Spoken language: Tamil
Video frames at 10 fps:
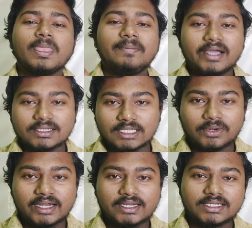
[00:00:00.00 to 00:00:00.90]
பிகாஸ்
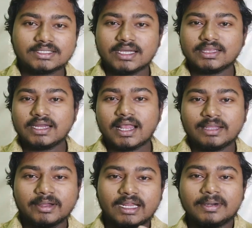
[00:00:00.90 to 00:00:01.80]
நீங்கள் ஒரு எயிட்டிஸ் கிட்ஸாக இருந்தீங்கன்னா
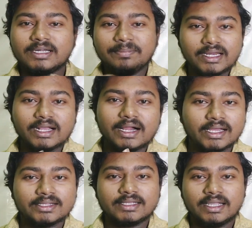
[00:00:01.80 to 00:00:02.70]
அந்த மாதிரி டைமில் டிபேட்டே
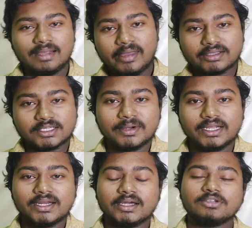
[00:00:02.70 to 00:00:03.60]
கிடையாது எல்லாமே அக்செப்ட்
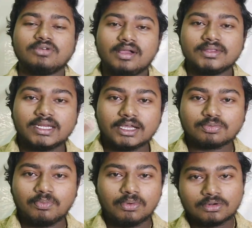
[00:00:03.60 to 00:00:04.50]
பண்ணிக்கிட்டாங்க ஸோ நான் வந்துட்டு
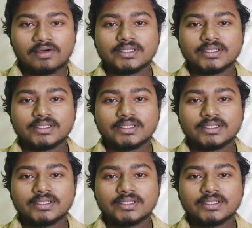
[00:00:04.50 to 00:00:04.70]
நீங்கள் ப்ளூட்டோ